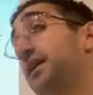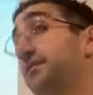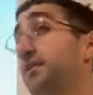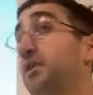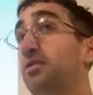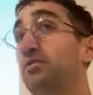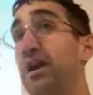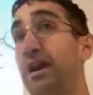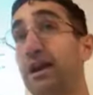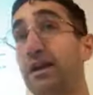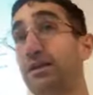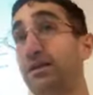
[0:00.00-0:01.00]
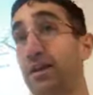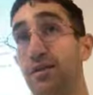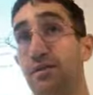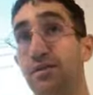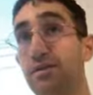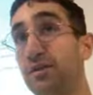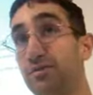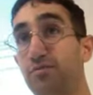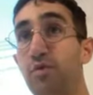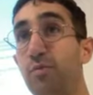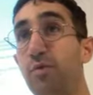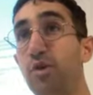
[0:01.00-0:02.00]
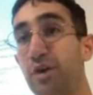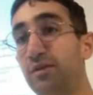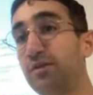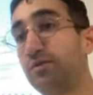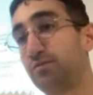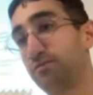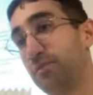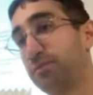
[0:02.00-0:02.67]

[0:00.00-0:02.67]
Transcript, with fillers: que viene en una cajita y es muy mona, es